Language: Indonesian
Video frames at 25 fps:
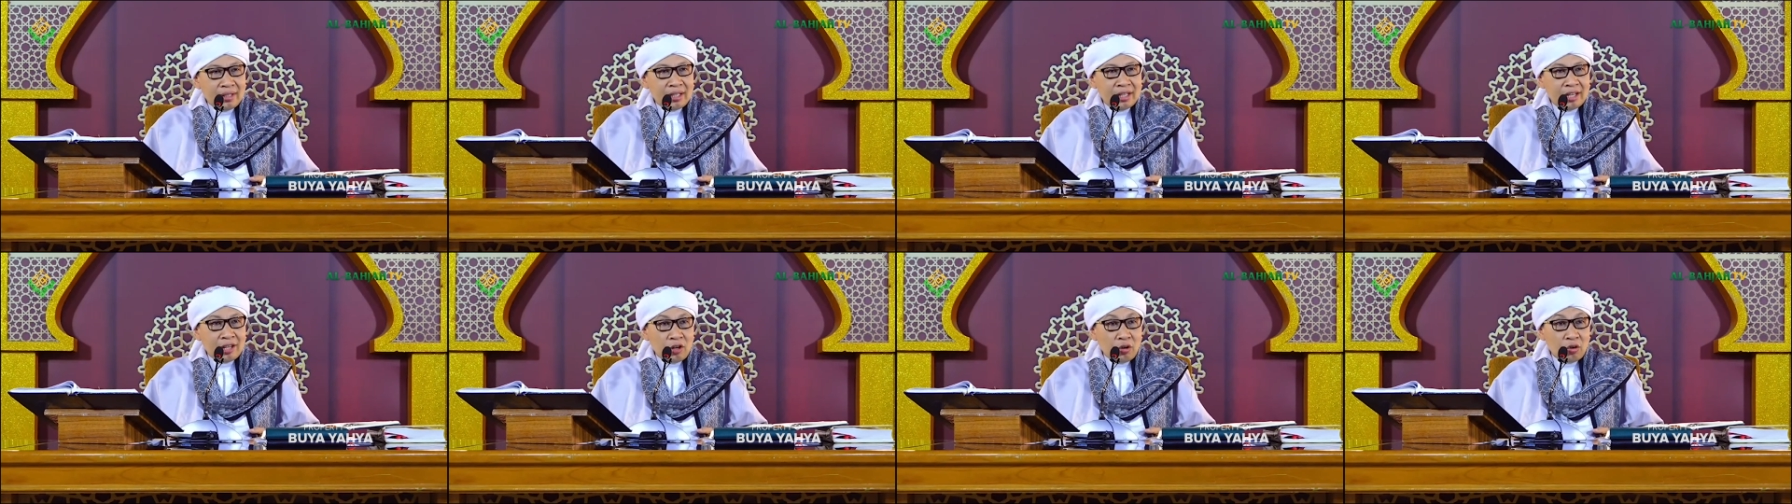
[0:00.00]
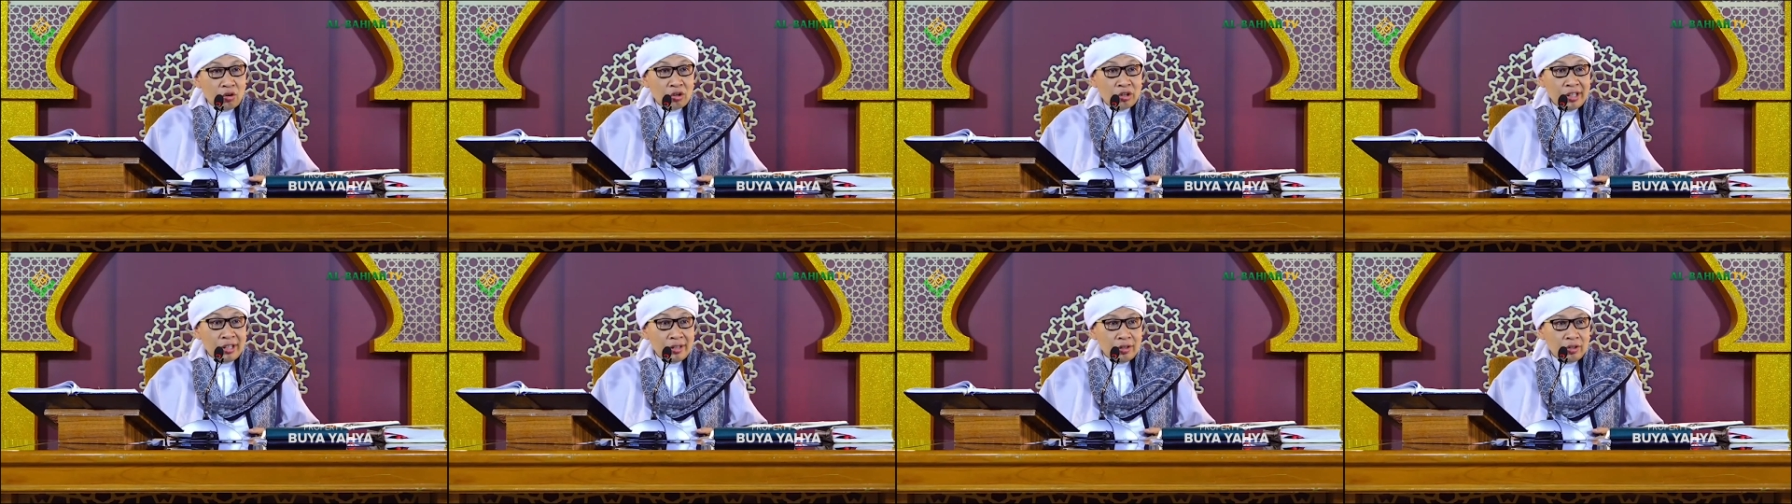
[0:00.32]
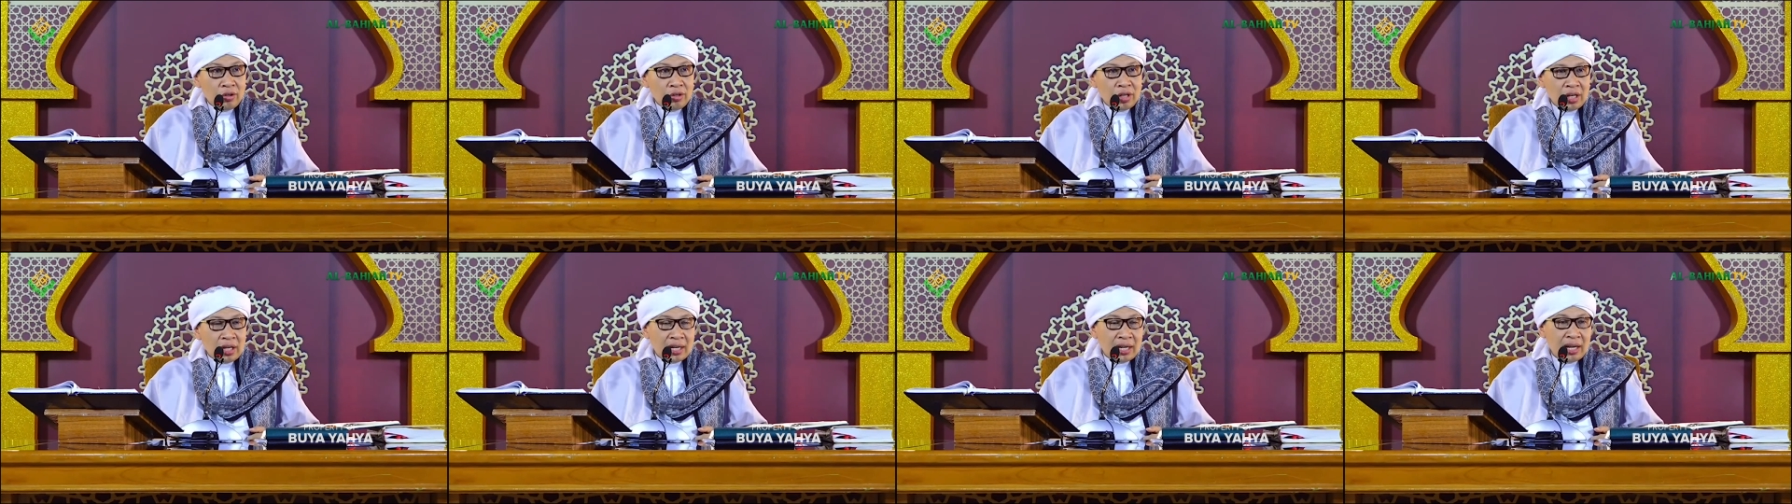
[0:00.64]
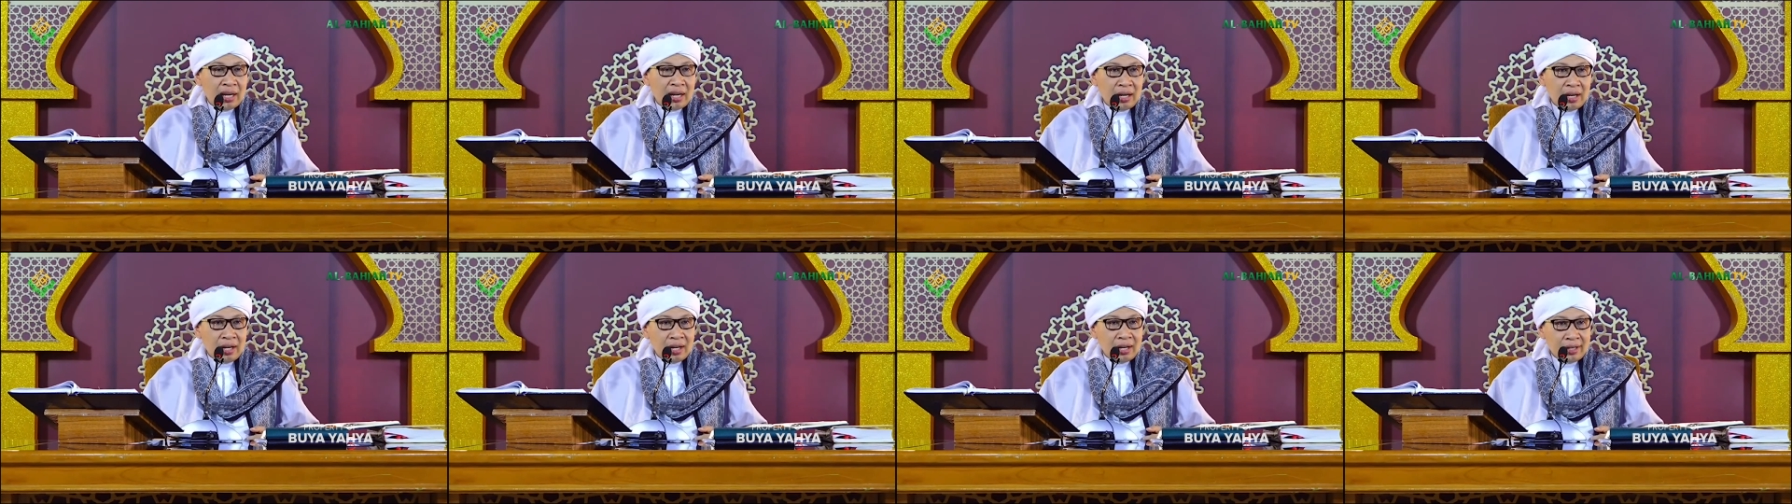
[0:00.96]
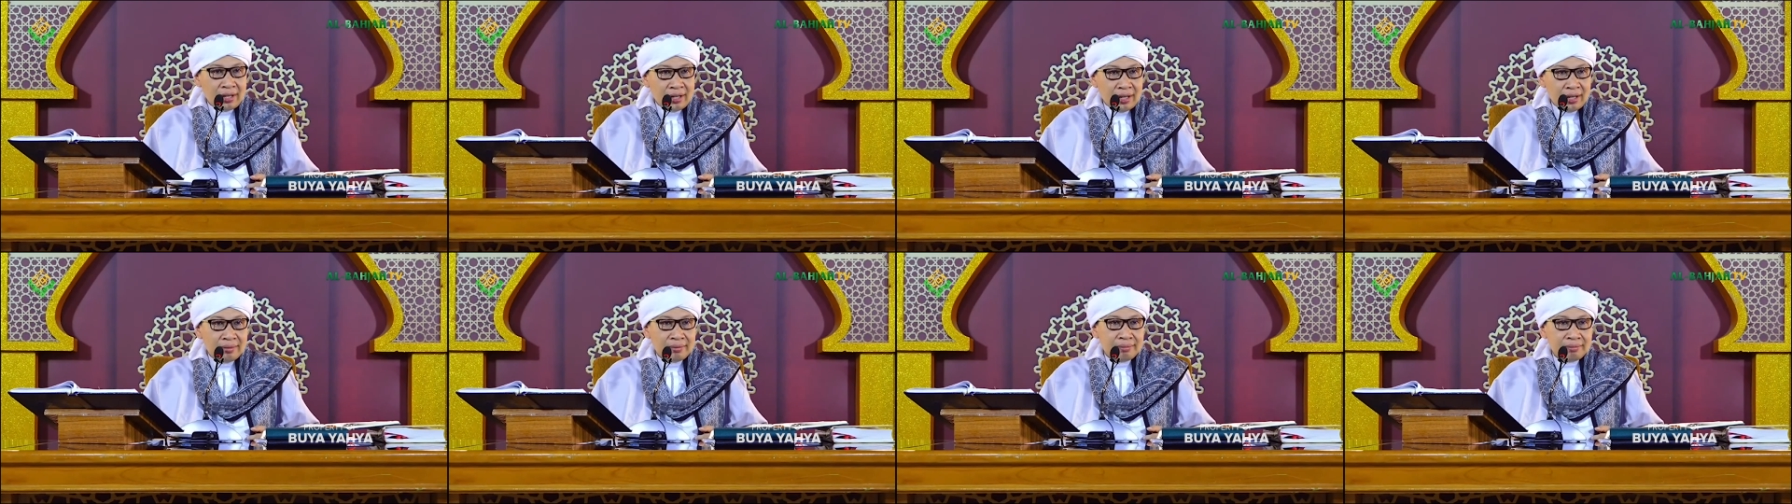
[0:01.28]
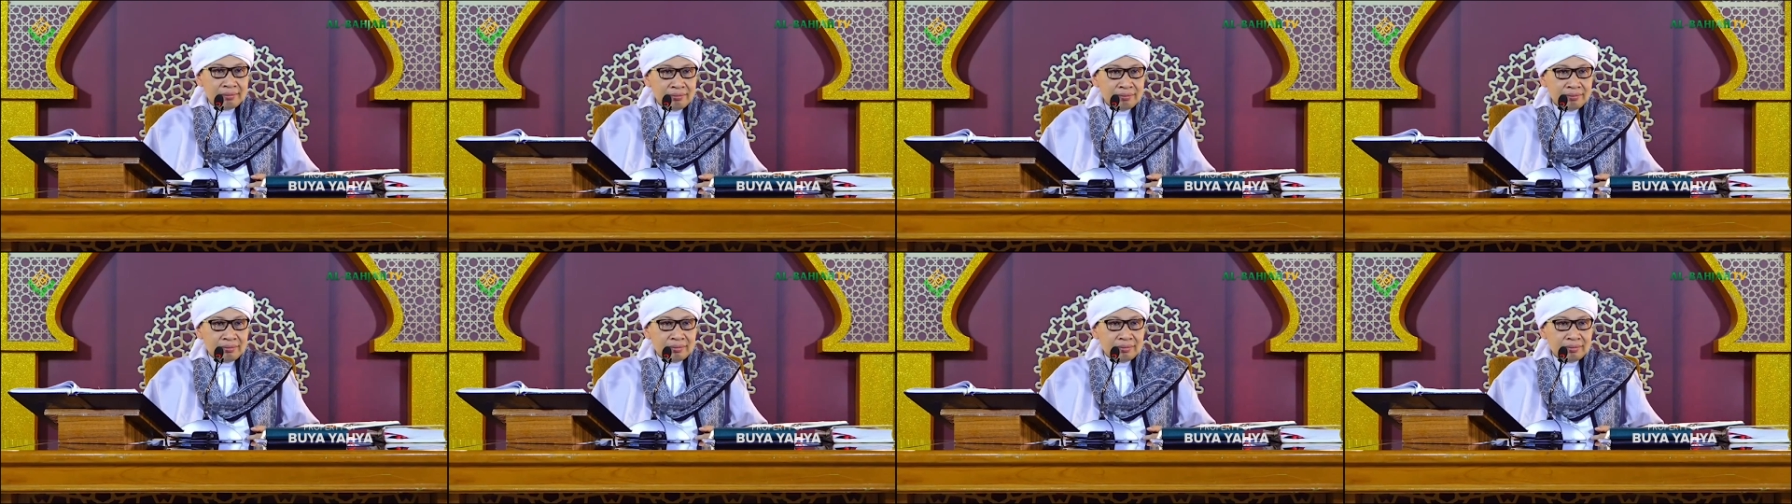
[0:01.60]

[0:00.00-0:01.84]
yang kau ridho dengan akhlaknya